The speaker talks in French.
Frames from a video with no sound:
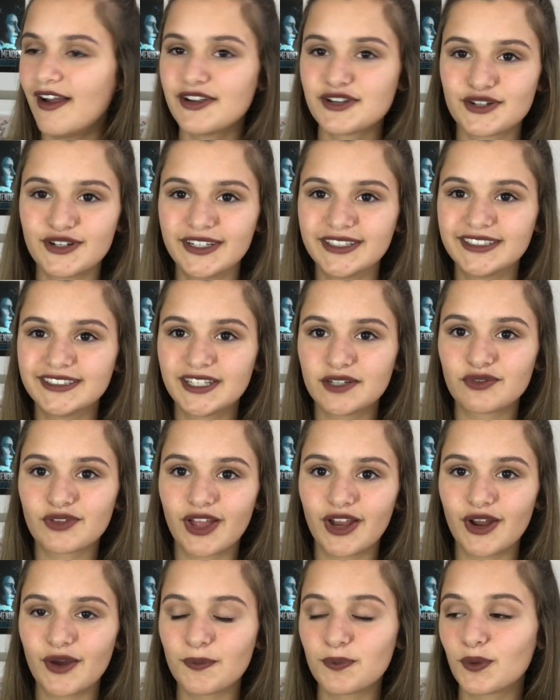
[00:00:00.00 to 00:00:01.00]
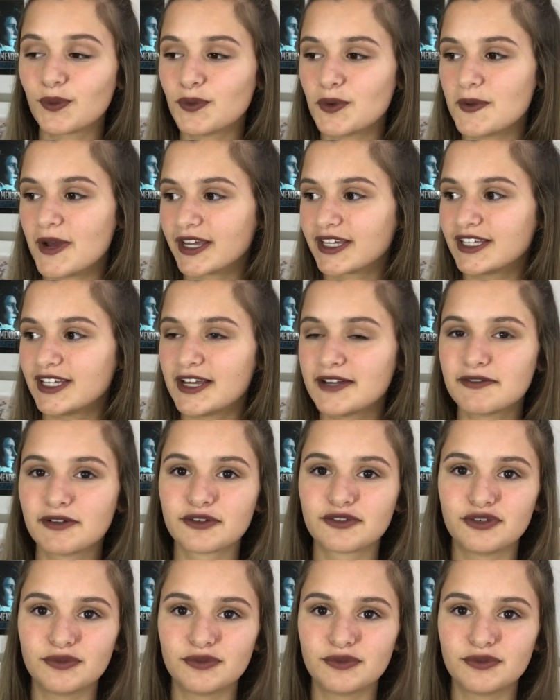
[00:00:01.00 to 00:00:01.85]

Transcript: Je l'ai testé tout à l'heure pour me maquiller avant de